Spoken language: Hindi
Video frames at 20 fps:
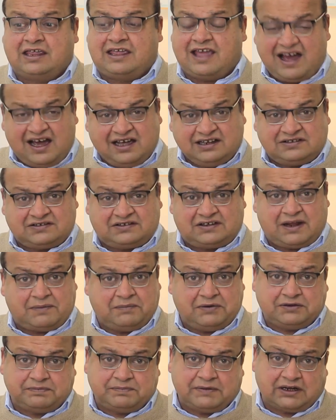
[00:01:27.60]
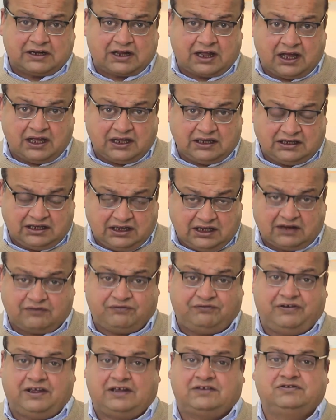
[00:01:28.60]
क्या इस्टेब्लिशमेंट का एक
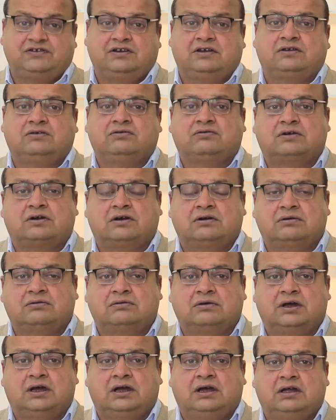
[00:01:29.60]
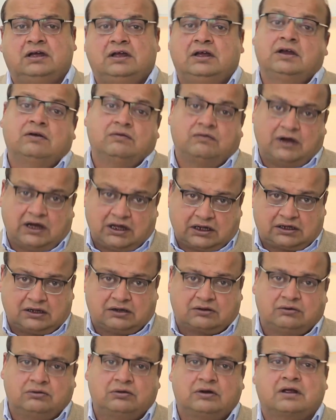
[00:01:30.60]
फैक्शन न्यूट्रल होगा वहाँ के
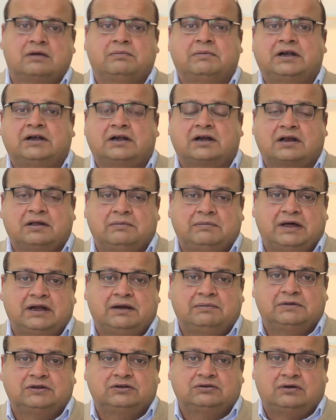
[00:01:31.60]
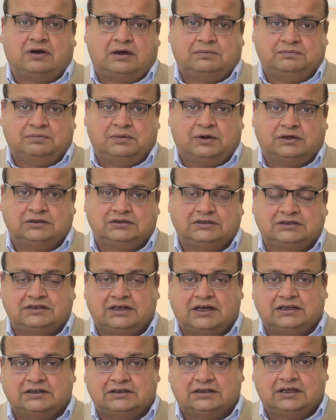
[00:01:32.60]
कोर कमांडर के बारे में तो आप बहुत ही
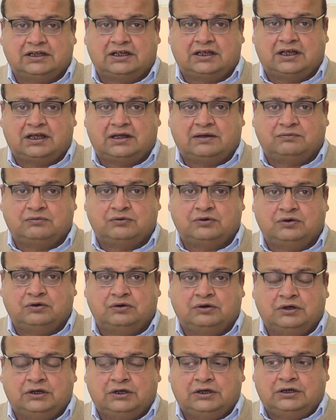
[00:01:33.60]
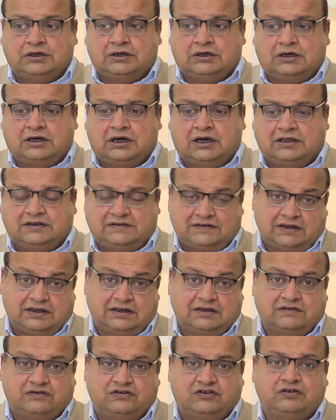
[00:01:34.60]
जानते हैं वो आई
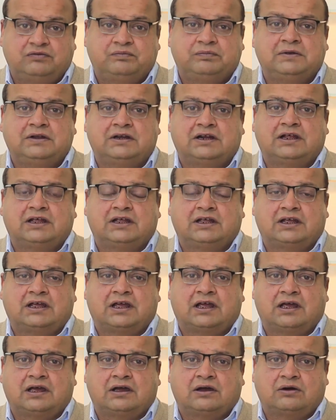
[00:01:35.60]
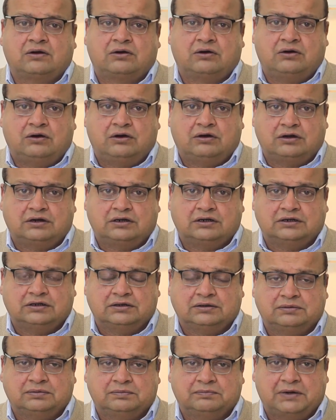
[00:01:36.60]
के चीफ भी रहे हैं और
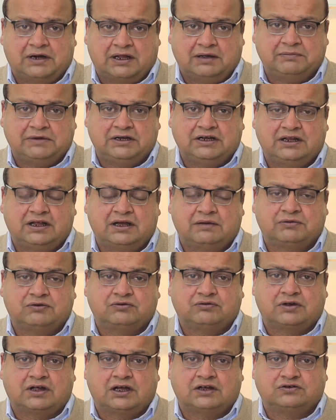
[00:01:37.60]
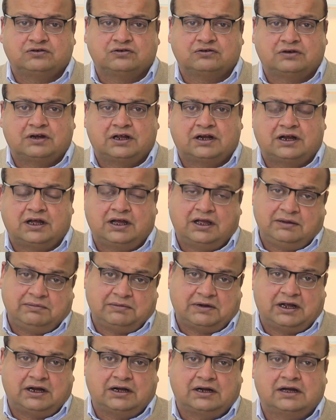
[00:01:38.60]
बड़ा मीडिया में उनका शोर आ रहा है
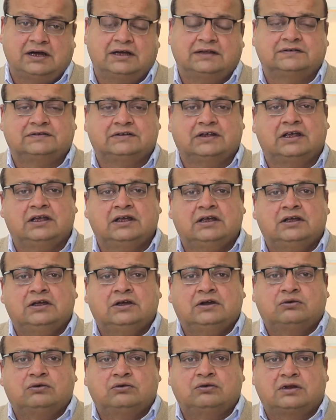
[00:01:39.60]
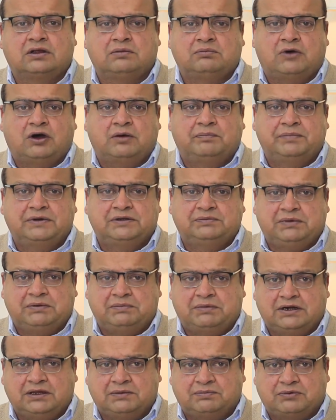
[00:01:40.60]
इमरान खान से उनकी मोहब्बत भी
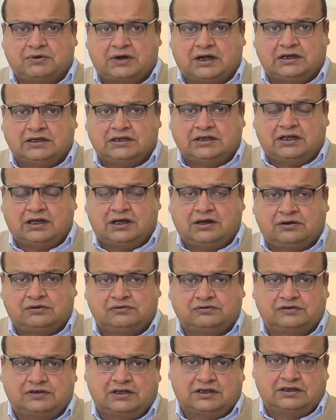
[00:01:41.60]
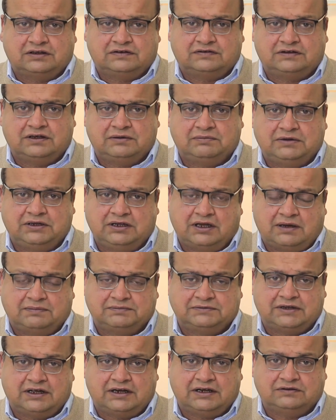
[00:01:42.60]
बड़ी पुरानी है और उसके किस्से भी आप
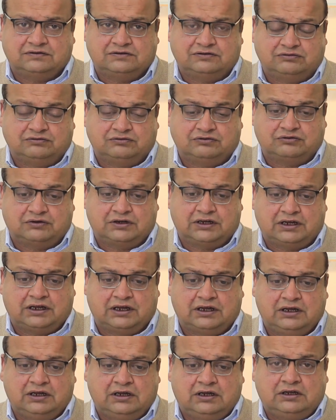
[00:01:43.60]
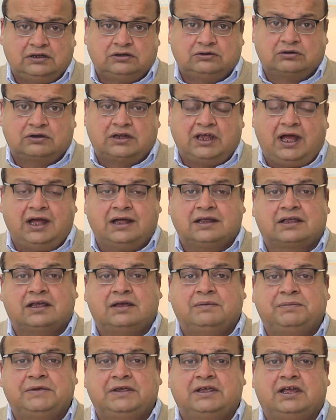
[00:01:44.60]
सारे सुन चुके हैं तो क्या
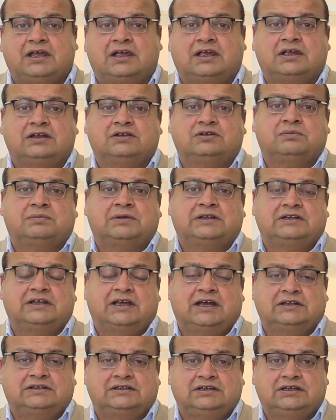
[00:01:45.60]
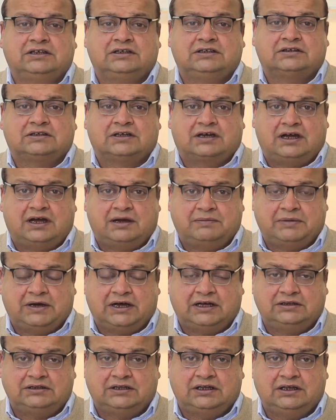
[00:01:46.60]
के पी के के जो बलदयाती
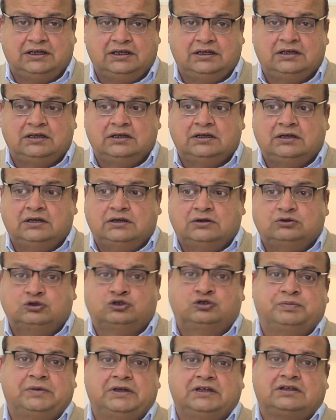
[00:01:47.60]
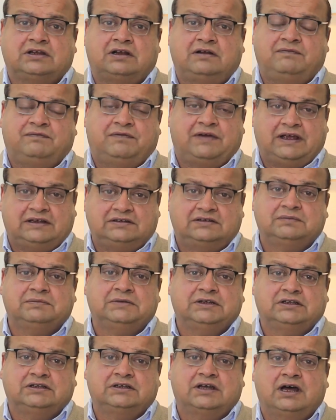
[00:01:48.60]
इंतबात हैं उसमें जनरल फैज़
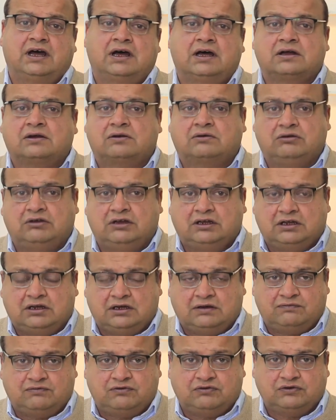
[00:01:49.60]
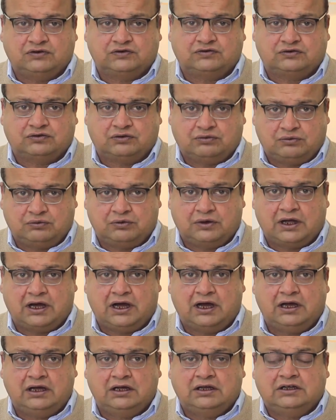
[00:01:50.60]
हमीद का कोई इन्फ्लुएंस
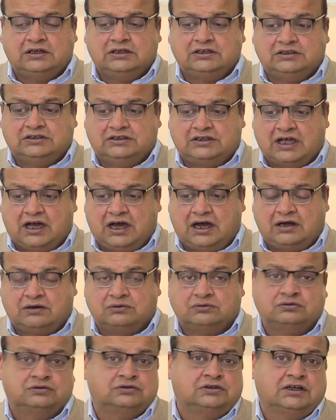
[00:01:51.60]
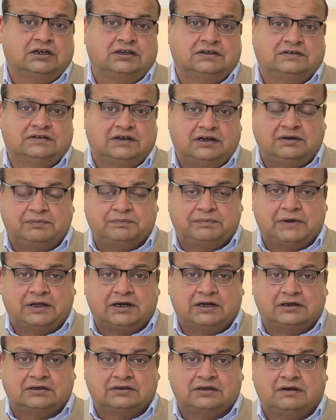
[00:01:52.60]
होगा या उसके रिज़ल्ट
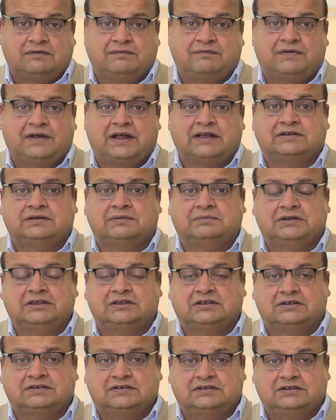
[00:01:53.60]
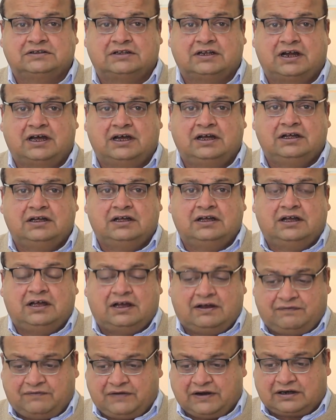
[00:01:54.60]
पर जनरल फैज़ हमीद किसी तरह
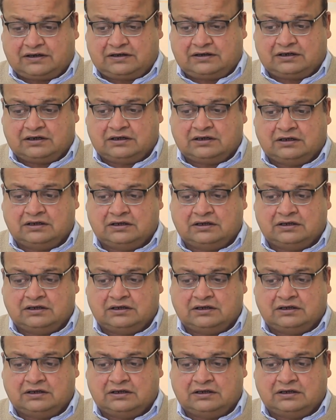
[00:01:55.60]
अफेक्ट